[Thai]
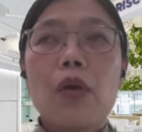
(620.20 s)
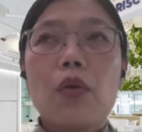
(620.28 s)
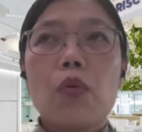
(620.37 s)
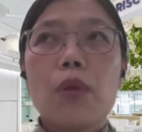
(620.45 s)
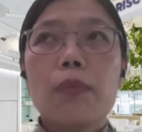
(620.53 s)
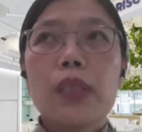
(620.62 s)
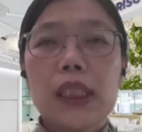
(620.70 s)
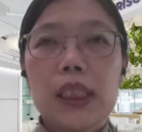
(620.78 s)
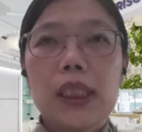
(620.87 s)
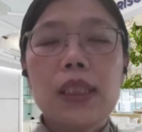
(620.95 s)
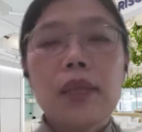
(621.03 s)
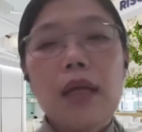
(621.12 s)
รวมถึง
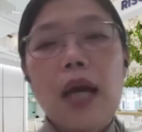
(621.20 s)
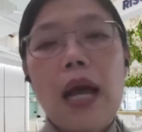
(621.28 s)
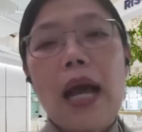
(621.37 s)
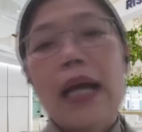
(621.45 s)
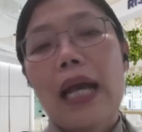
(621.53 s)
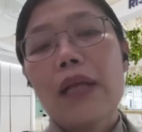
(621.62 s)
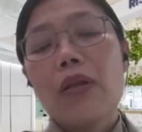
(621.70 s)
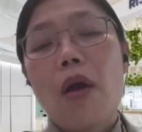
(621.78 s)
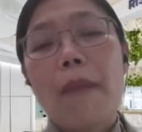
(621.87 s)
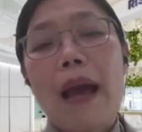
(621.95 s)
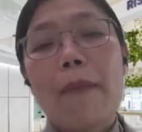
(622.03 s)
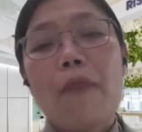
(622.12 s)
การออก
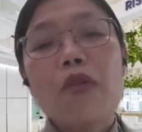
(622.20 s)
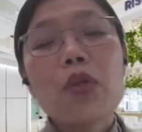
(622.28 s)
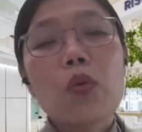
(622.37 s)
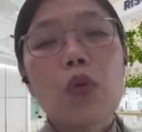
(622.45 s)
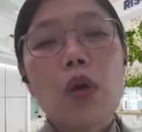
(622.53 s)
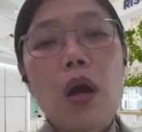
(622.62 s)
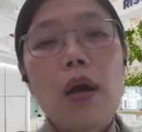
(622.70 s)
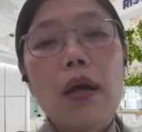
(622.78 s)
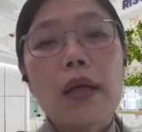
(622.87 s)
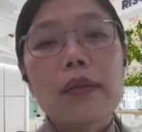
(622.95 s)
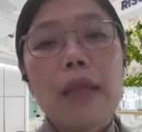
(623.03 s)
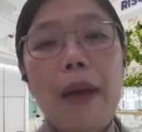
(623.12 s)
แบบวัสดุ
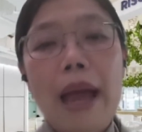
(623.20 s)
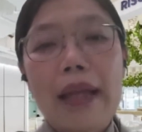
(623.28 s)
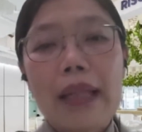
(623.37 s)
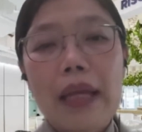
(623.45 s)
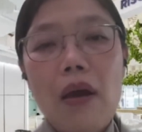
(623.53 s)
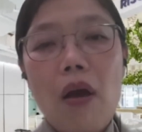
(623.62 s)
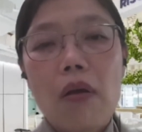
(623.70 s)
ในภายในของ